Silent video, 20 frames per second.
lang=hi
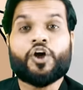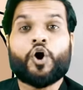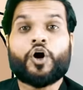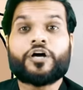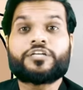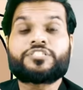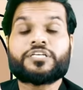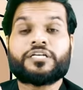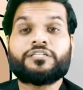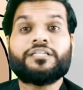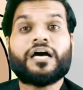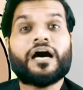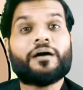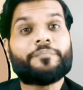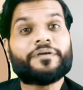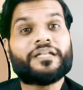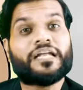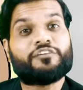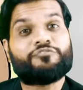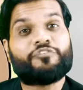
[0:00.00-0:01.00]
और चंदा
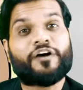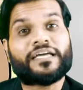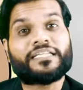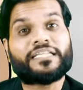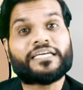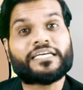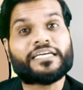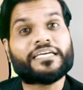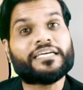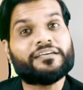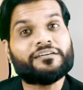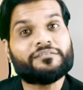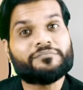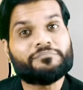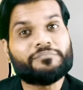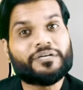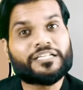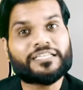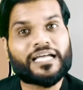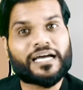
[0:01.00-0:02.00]
बिना फायदे के
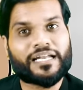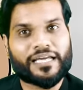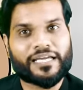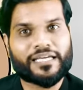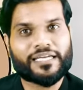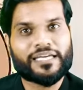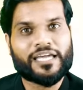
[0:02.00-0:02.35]
मिलता नहीं